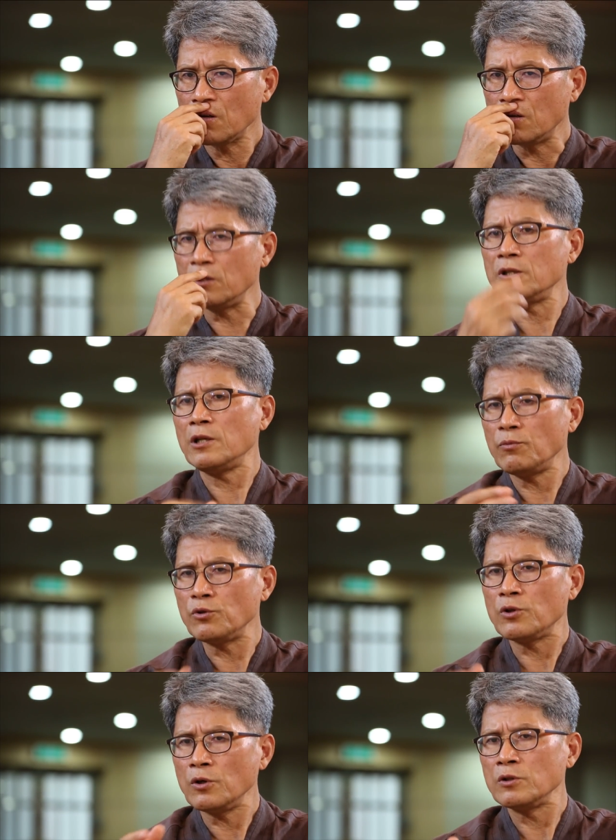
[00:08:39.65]

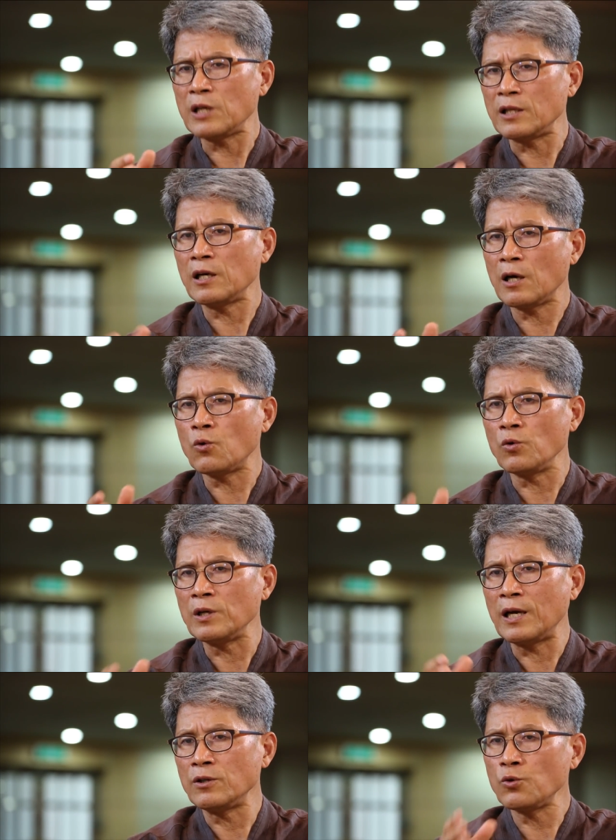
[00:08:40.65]
그때부터 자타가
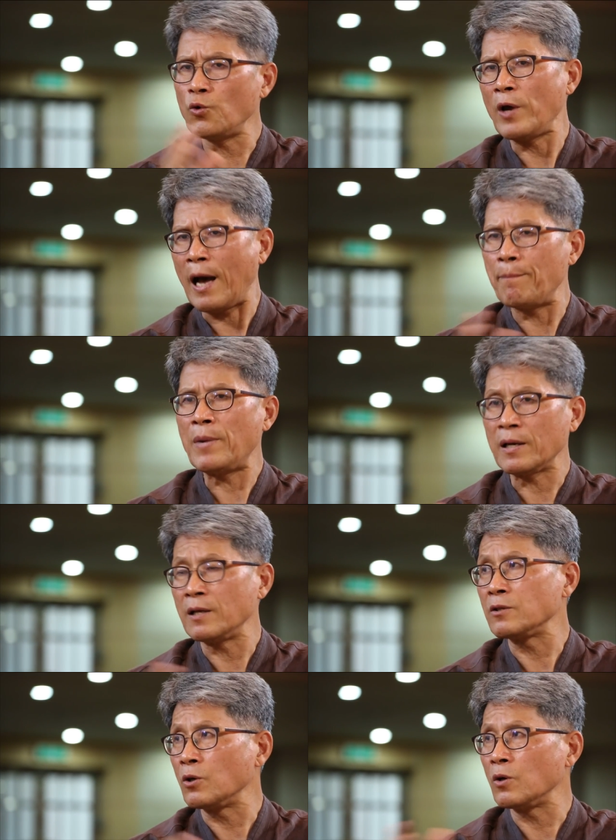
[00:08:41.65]
공인하듯 교회
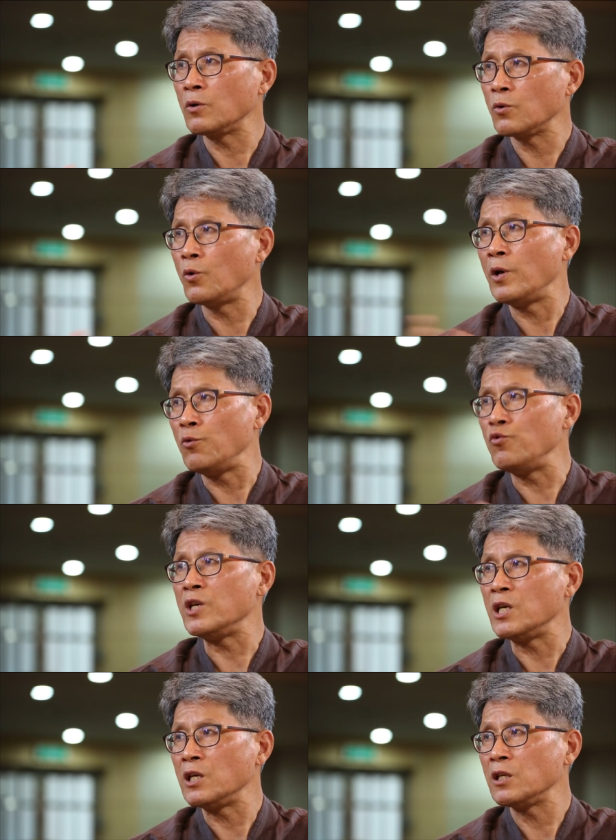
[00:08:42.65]
안팎에서 음. 교회
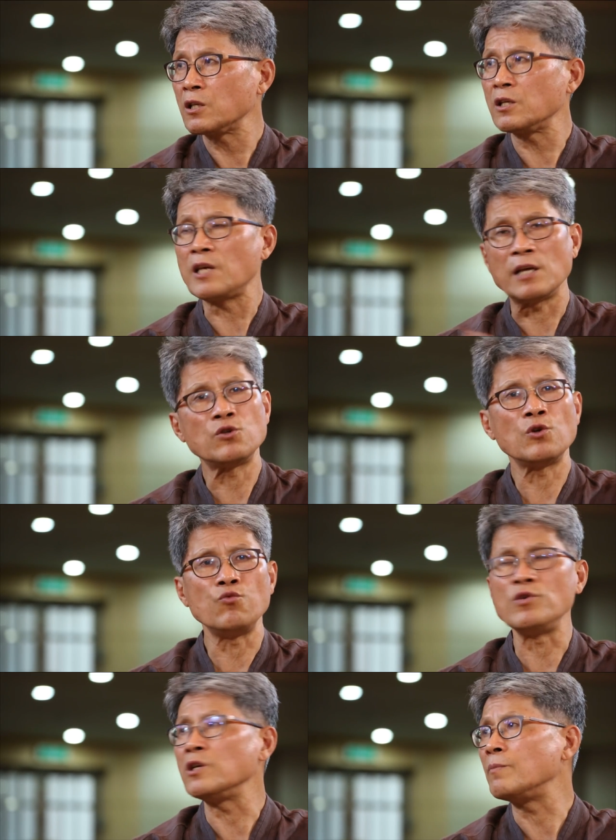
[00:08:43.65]
위기, 특히 네. 개신교
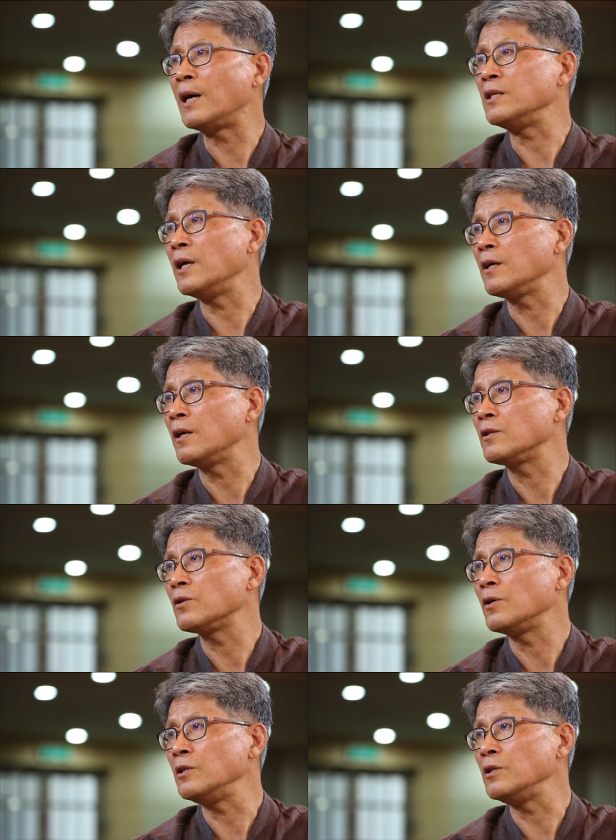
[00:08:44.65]
위기를 많이 얘기를 했어요.